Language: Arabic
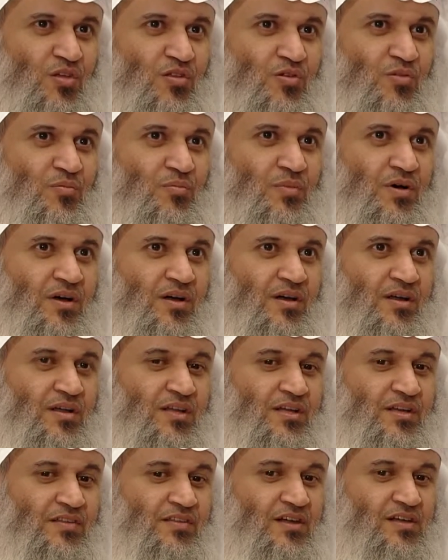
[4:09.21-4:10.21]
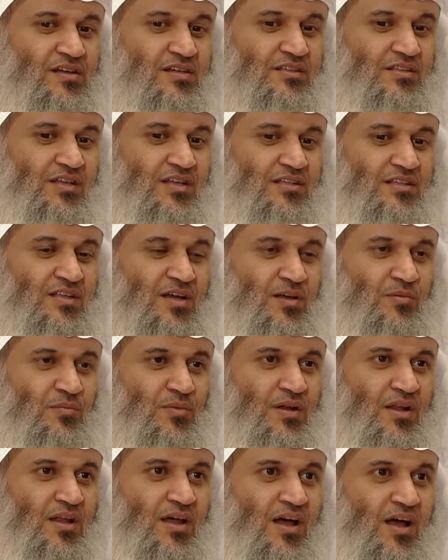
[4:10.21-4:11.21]
ثم إذا أردت أن
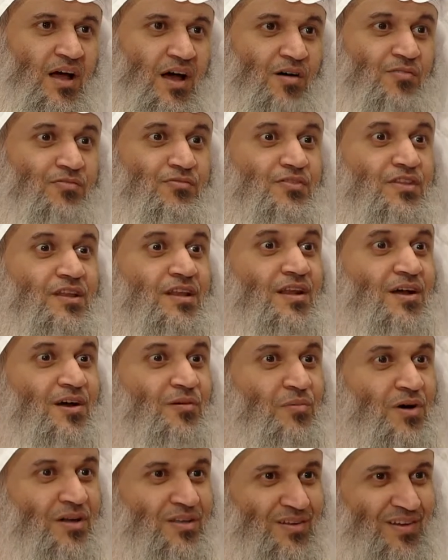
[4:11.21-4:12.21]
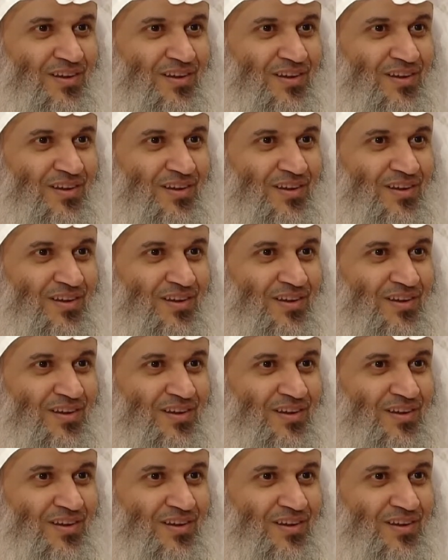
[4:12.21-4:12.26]
تعمل أفضل الأعمال إلى